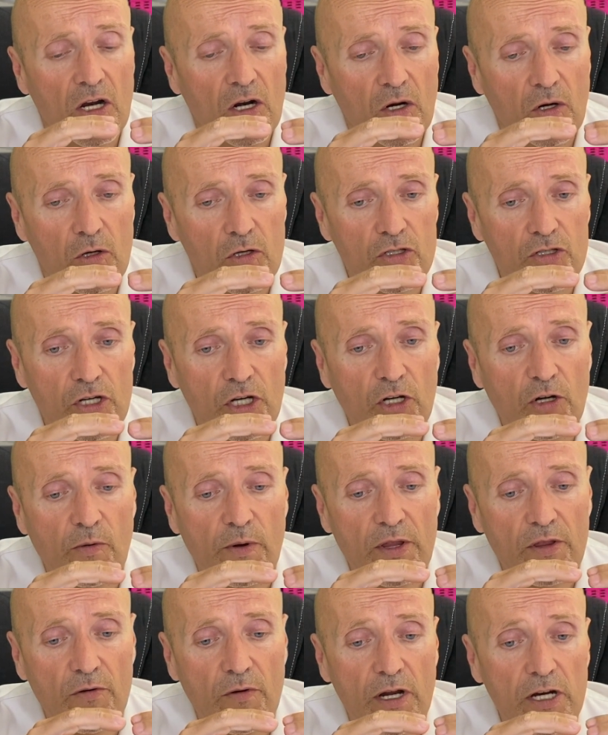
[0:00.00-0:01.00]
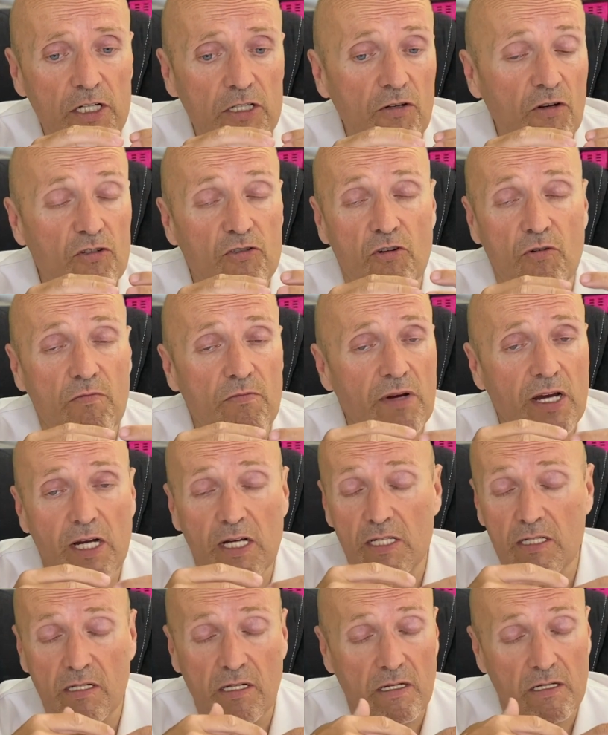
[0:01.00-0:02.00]
Los tricobezoares no son
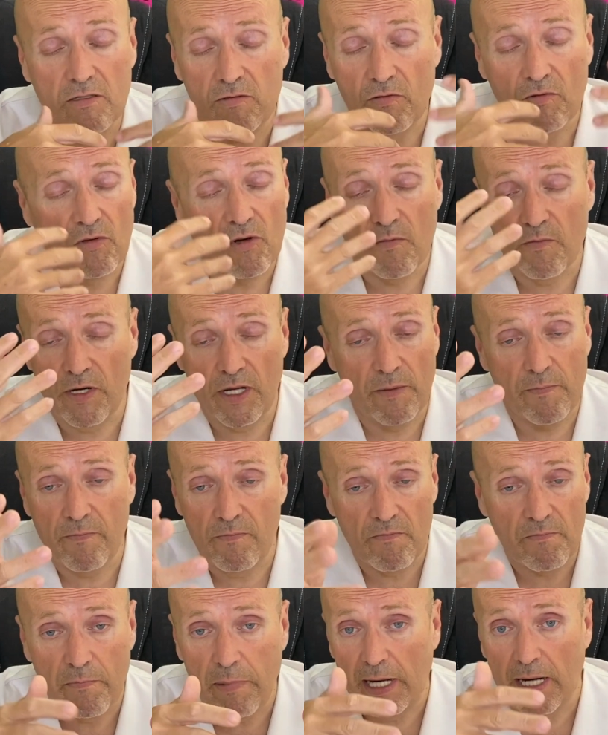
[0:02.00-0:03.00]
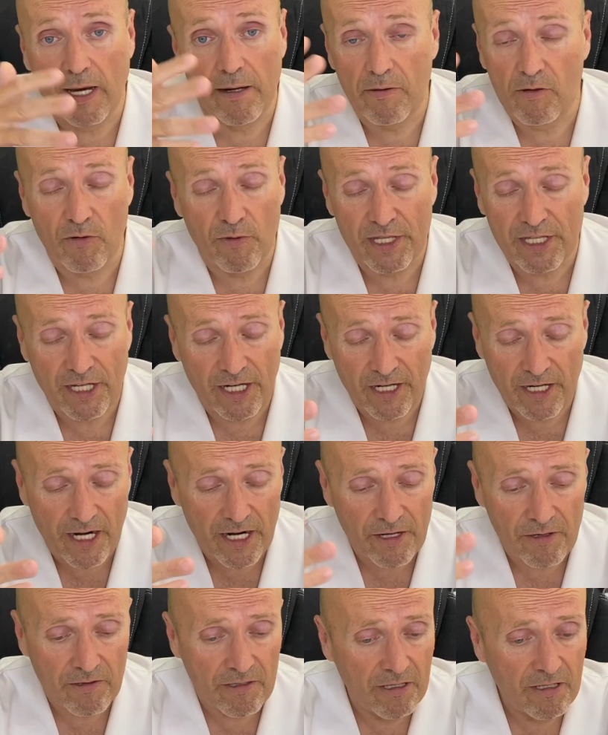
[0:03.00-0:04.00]
más, que es un nombre, un palabra
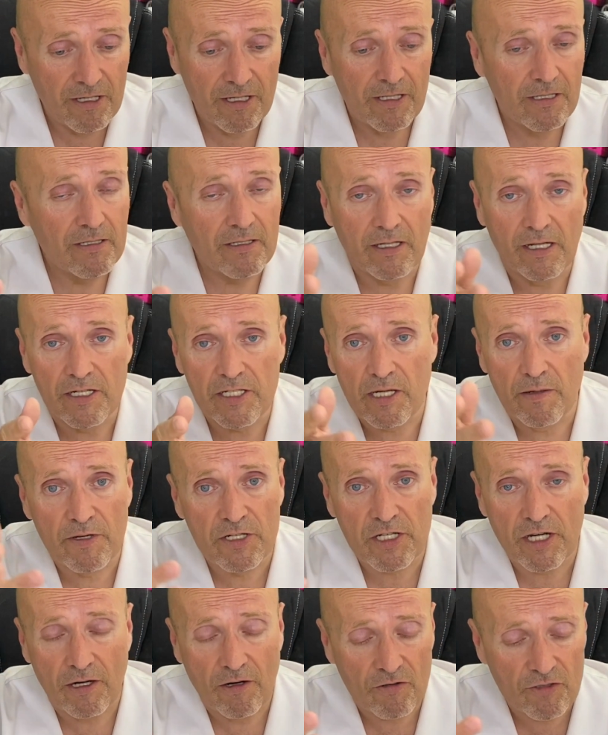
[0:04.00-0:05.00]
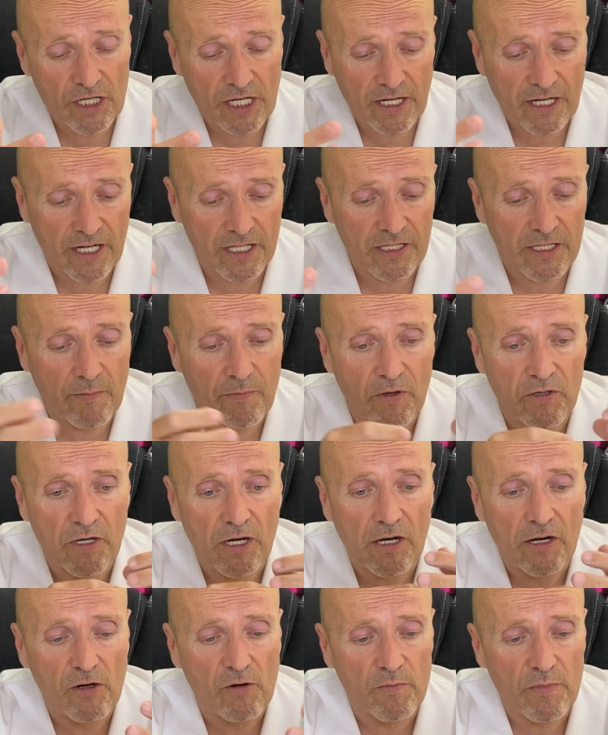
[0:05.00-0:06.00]
veterinario, que ya sabéis que nos encanta
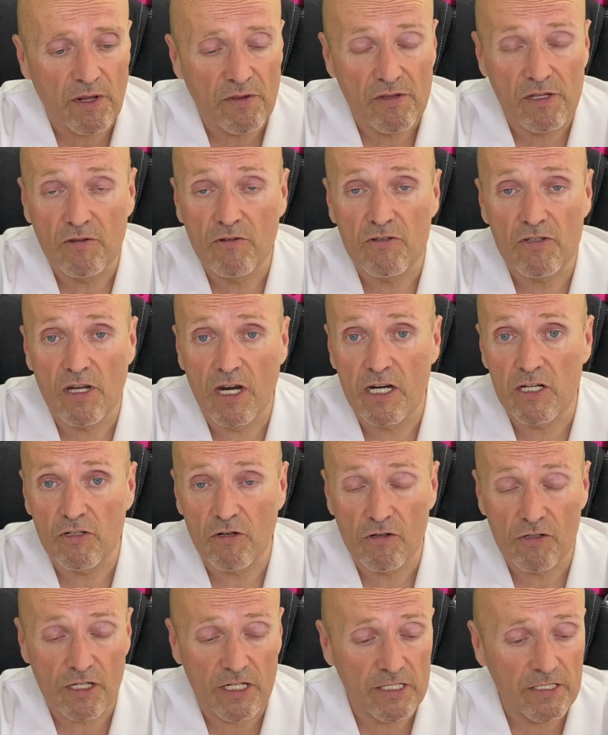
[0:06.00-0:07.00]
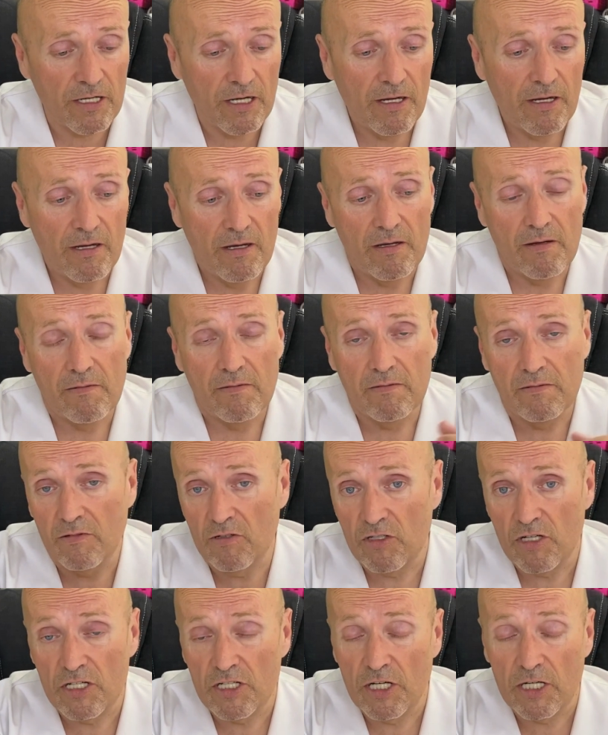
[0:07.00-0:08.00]
ponerle nombrecitos a las cosas.
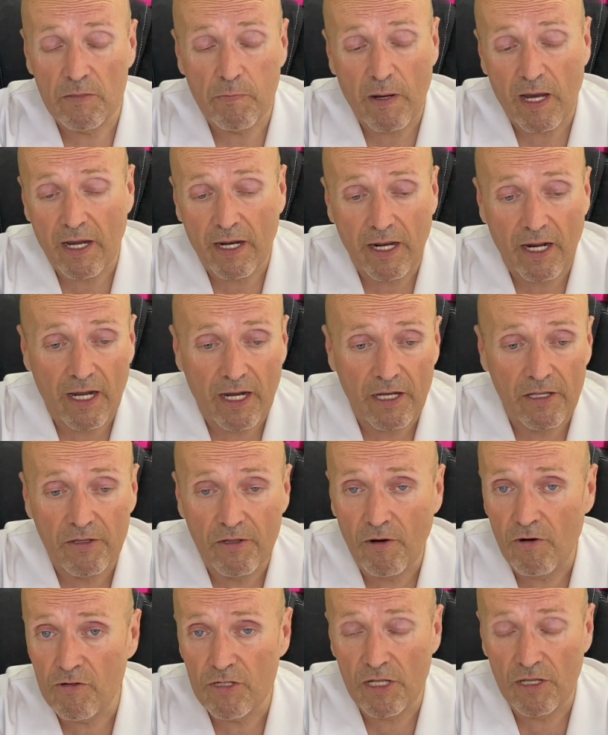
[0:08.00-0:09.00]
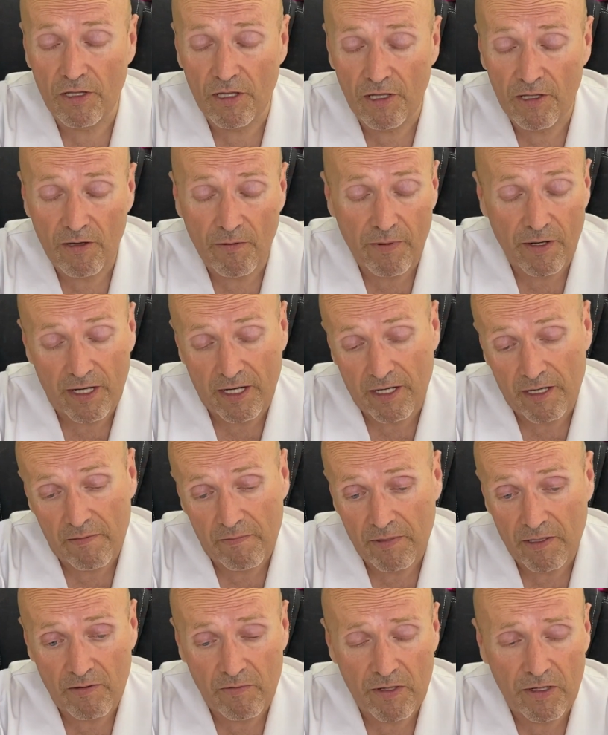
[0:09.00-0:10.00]
No sé si es para que la gente no se entienda para qué,
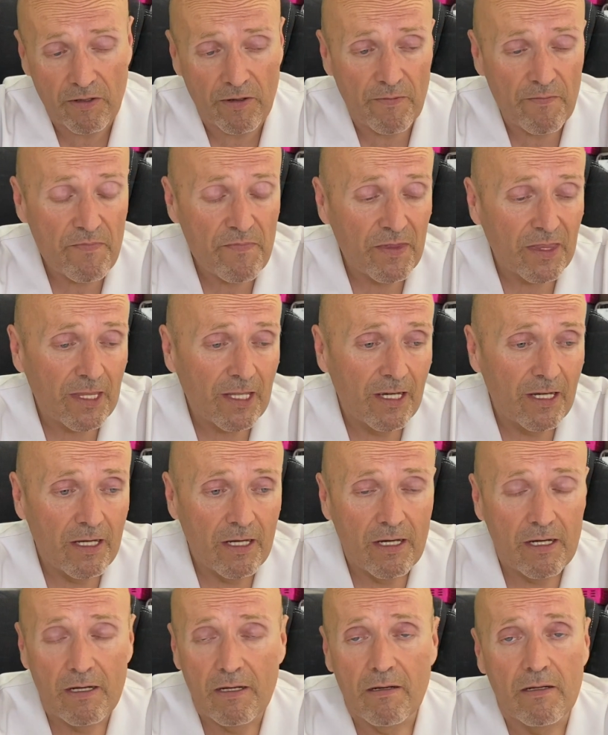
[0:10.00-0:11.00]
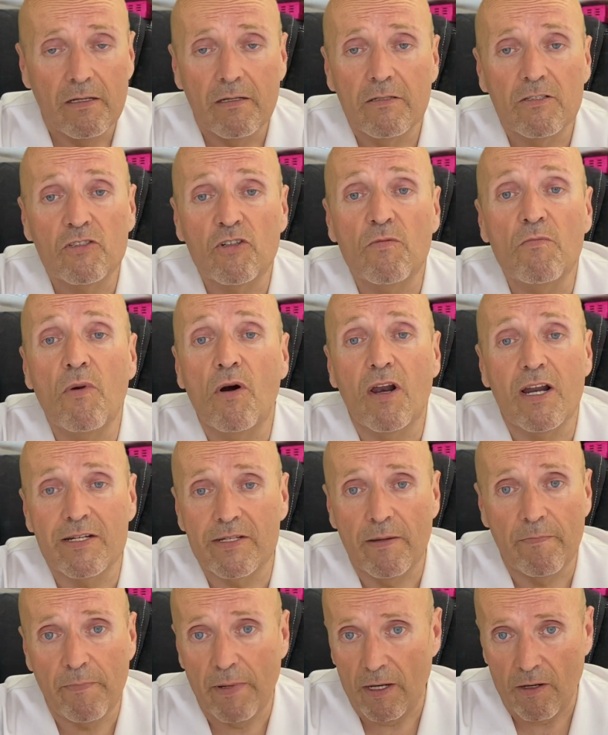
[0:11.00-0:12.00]
pero bueno son bolas
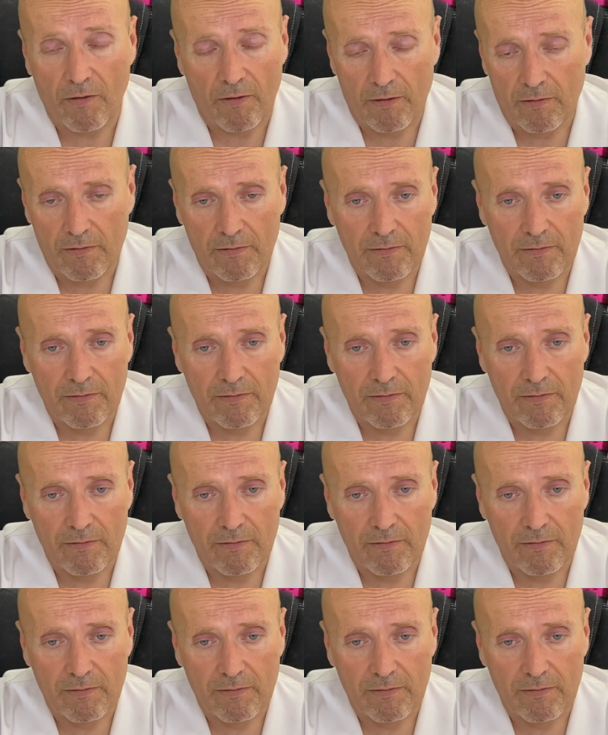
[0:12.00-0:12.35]
de pelo.